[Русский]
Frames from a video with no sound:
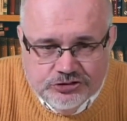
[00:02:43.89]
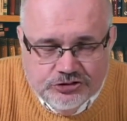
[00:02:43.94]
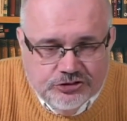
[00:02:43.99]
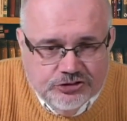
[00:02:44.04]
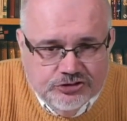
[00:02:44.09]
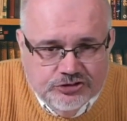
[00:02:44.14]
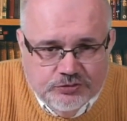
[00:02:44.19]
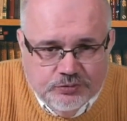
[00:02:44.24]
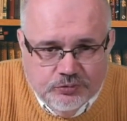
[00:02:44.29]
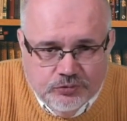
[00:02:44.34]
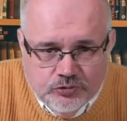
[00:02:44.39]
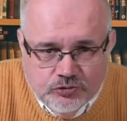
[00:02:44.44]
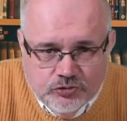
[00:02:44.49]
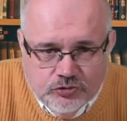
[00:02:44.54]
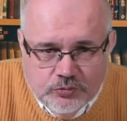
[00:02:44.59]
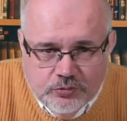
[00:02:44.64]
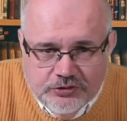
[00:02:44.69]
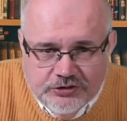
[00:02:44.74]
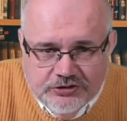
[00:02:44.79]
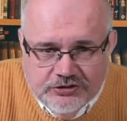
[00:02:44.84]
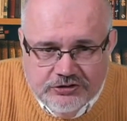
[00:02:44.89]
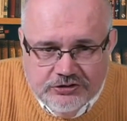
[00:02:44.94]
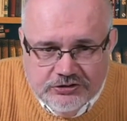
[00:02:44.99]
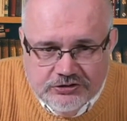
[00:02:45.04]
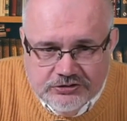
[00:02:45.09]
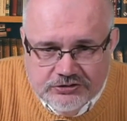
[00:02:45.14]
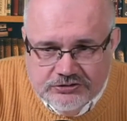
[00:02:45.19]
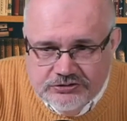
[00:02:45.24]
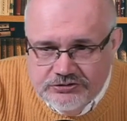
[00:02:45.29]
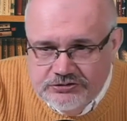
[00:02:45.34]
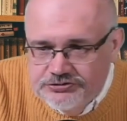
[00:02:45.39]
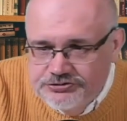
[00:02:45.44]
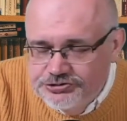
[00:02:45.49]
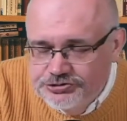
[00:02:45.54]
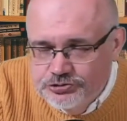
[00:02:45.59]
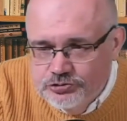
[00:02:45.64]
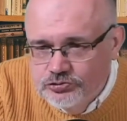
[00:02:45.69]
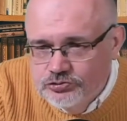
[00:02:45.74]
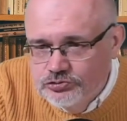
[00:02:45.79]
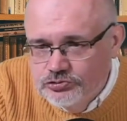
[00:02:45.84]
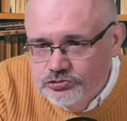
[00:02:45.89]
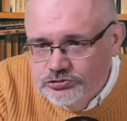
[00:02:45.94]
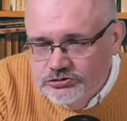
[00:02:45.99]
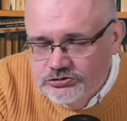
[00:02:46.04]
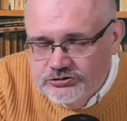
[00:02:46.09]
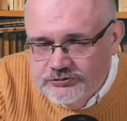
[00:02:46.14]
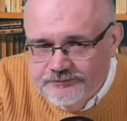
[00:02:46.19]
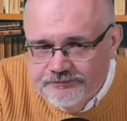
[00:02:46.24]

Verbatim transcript: республика, и что угодно.